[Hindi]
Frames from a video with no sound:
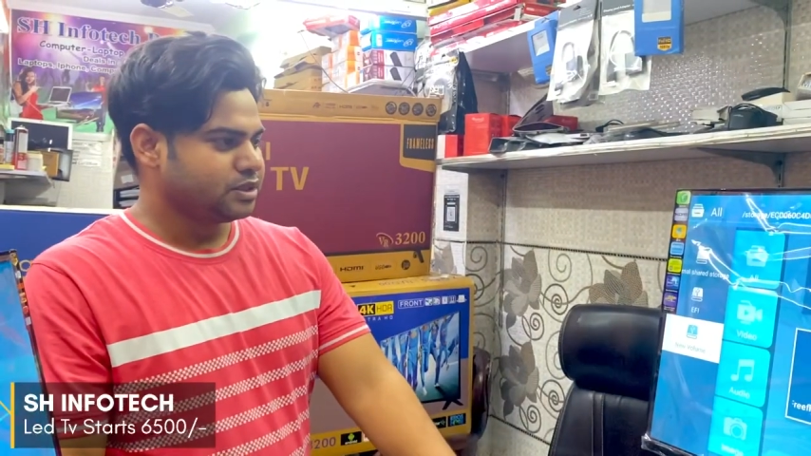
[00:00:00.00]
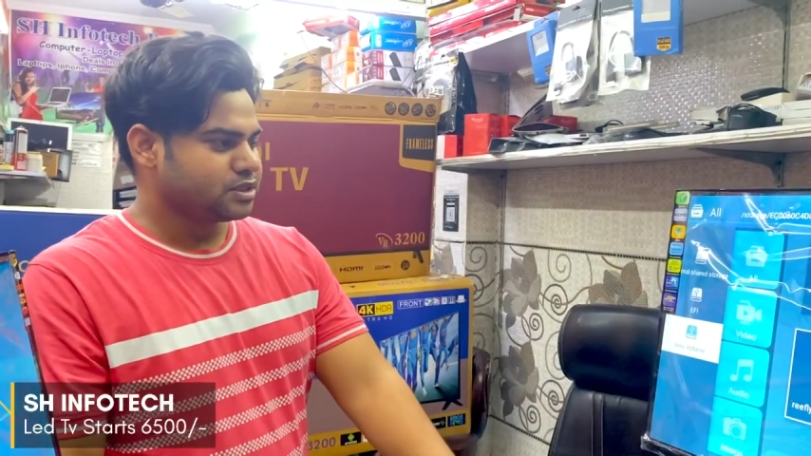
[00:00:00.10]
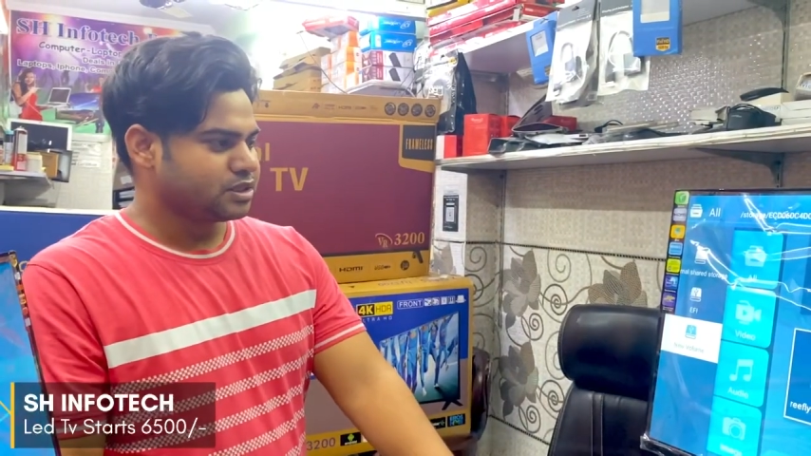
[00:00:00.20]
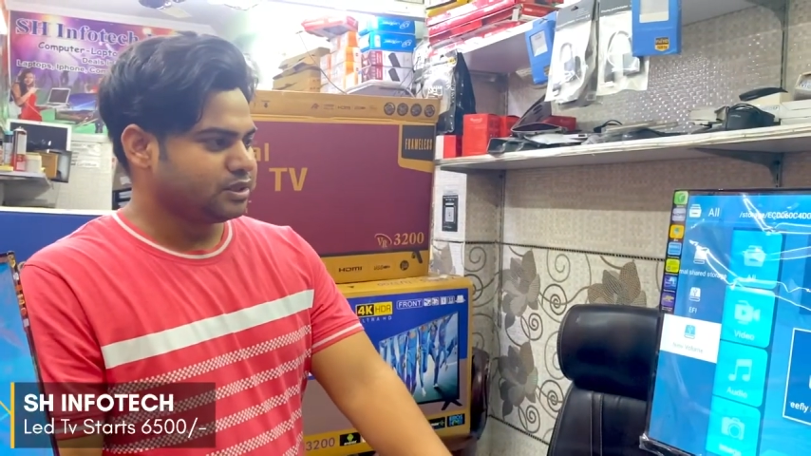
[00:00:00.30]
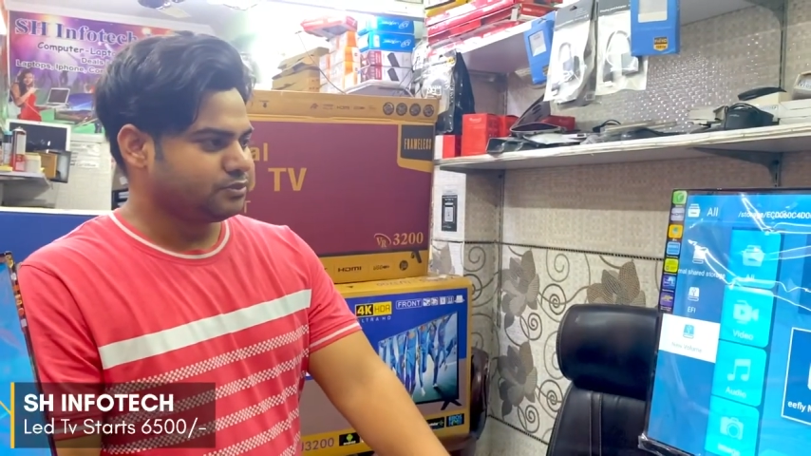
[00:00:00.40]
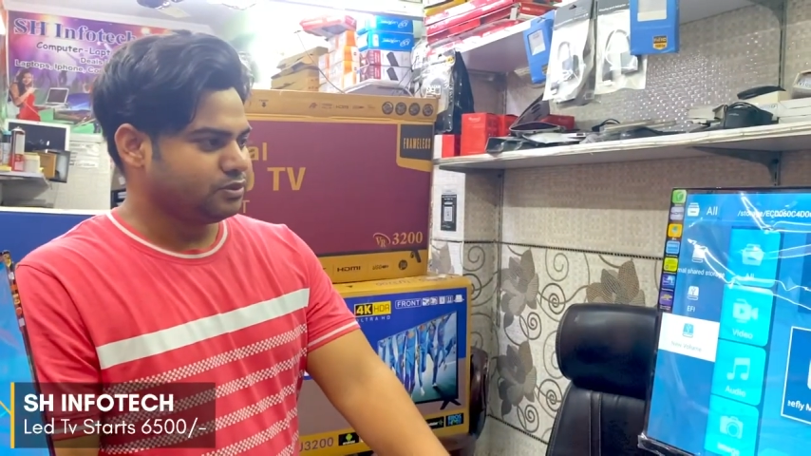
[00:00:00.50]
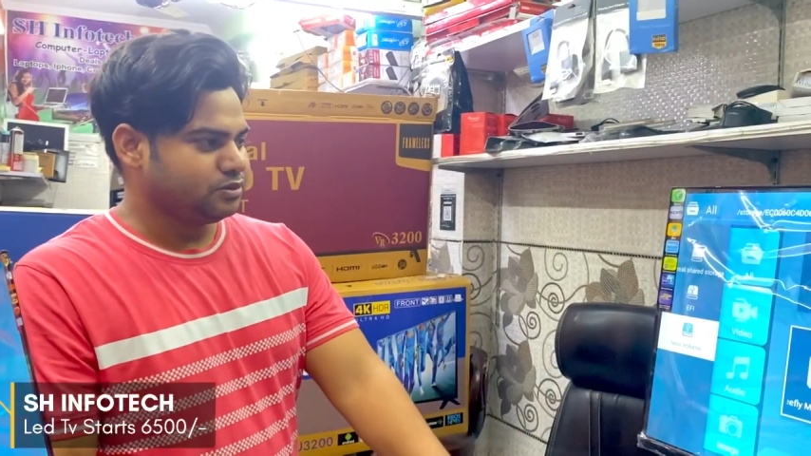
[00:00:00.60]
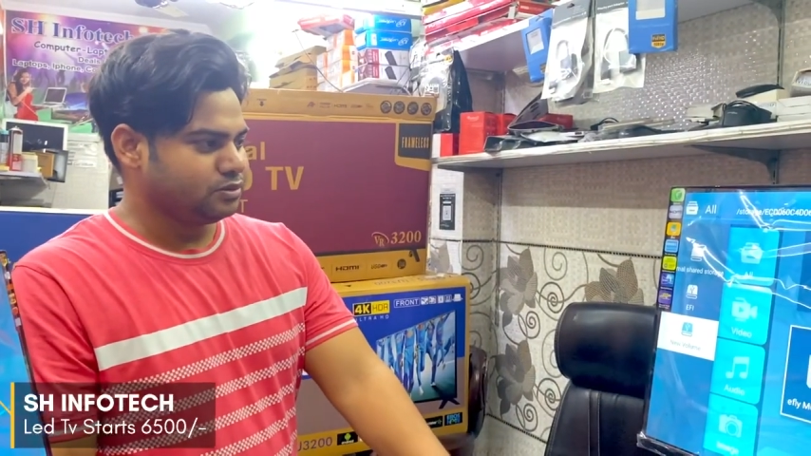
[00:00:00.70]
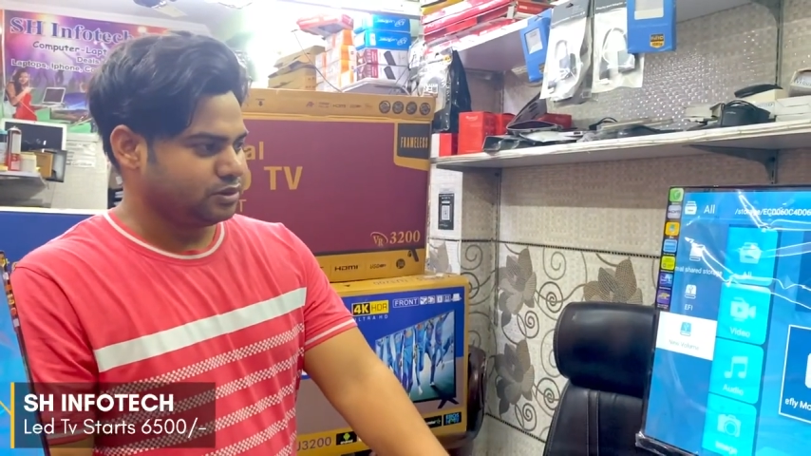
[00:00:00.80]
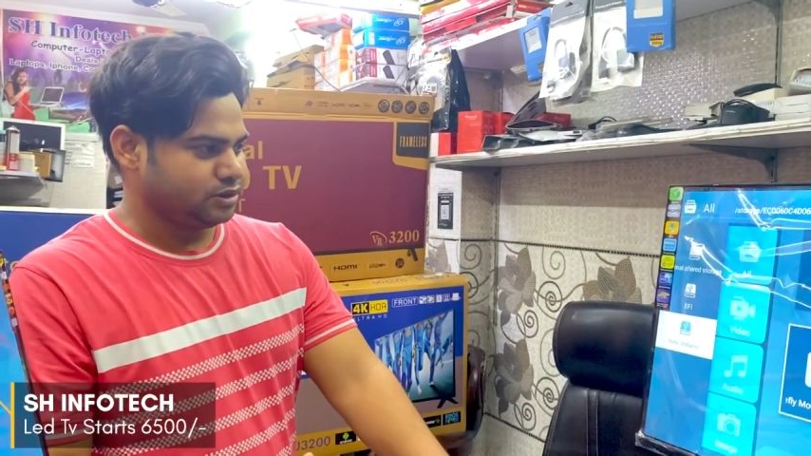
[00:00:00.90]
इसका आपको
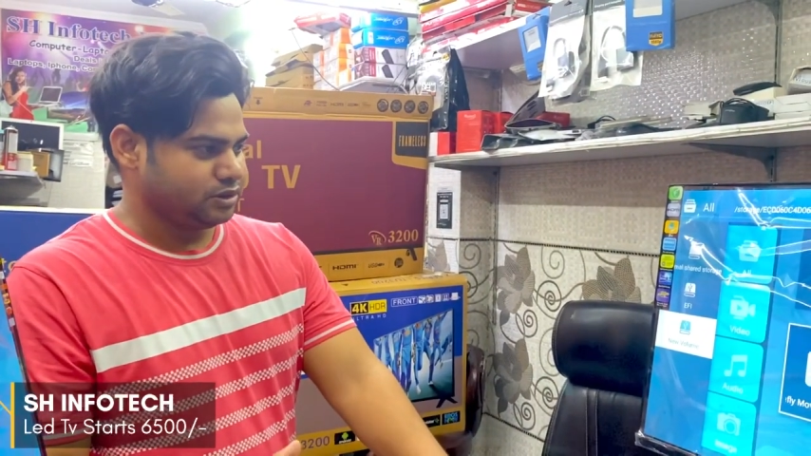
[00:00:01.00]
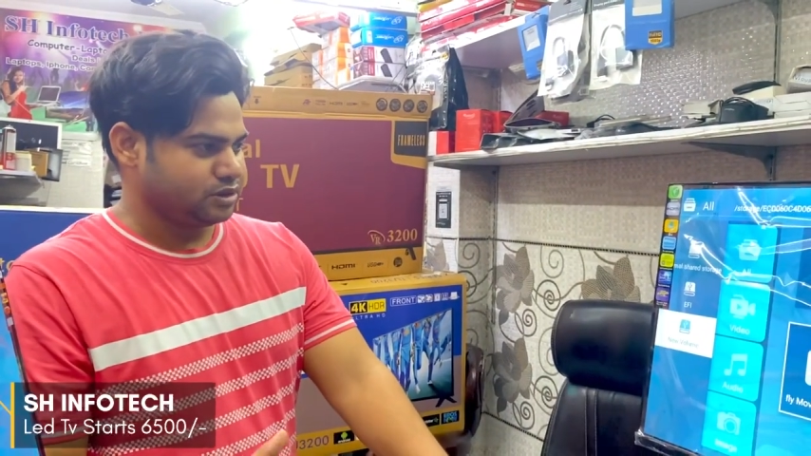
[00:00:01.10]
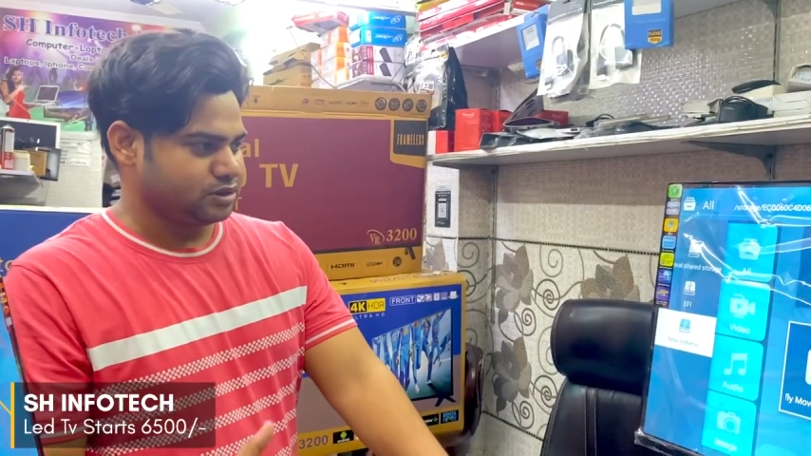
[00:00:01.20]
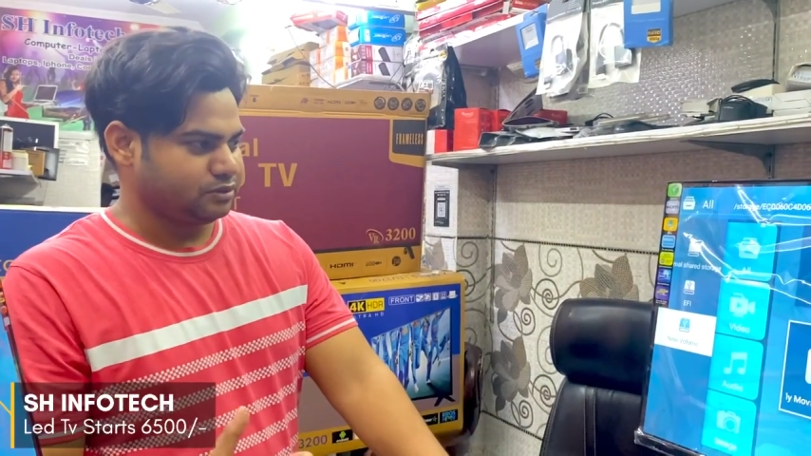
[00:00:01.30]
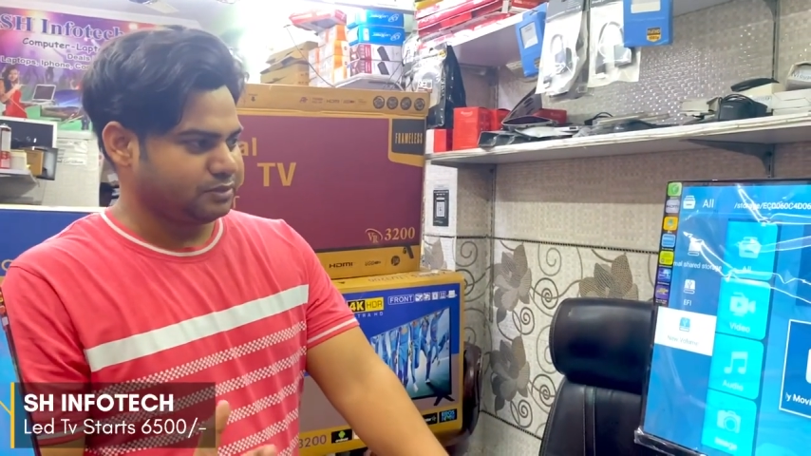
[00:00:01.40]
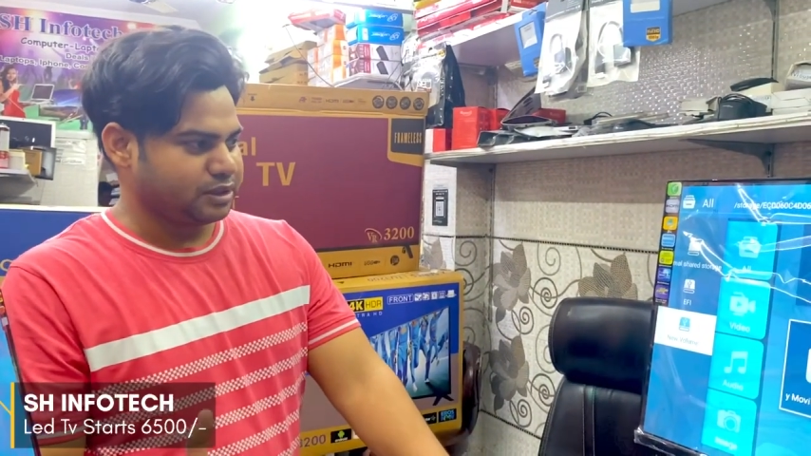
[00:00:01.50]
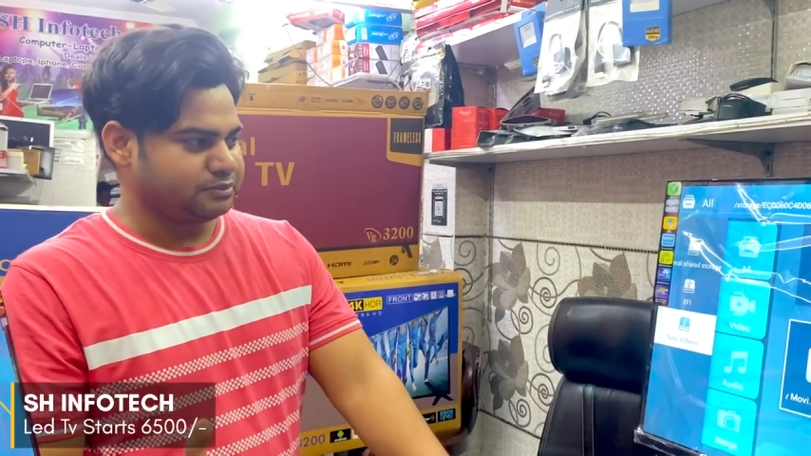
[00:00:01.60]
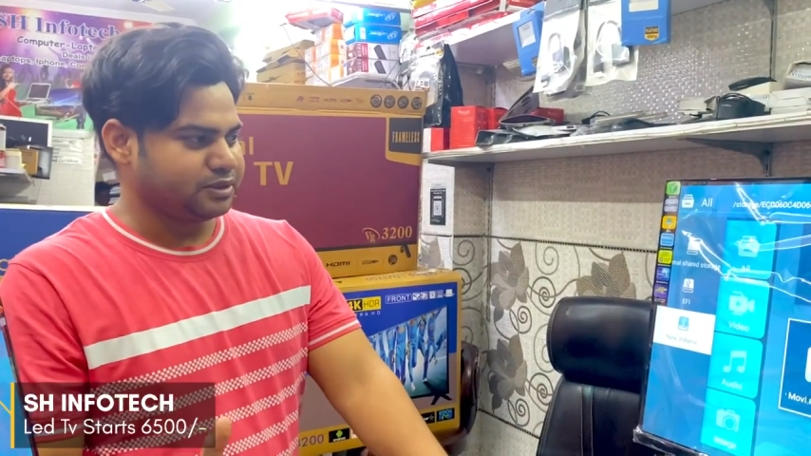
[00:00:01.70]
ये दस हजार महंगा